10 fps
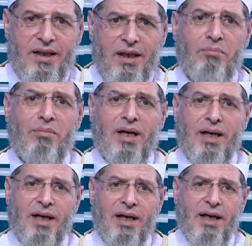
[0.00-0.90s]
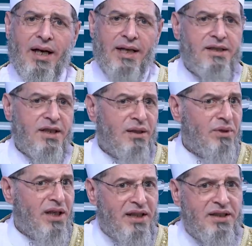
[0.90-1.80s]
إما هديا
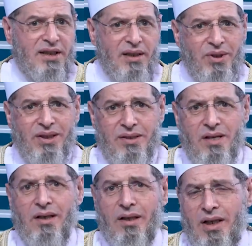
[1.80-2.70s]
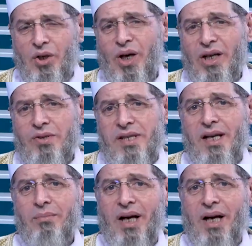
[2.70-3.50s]
من هدي النبي صلى الله عليه وسلم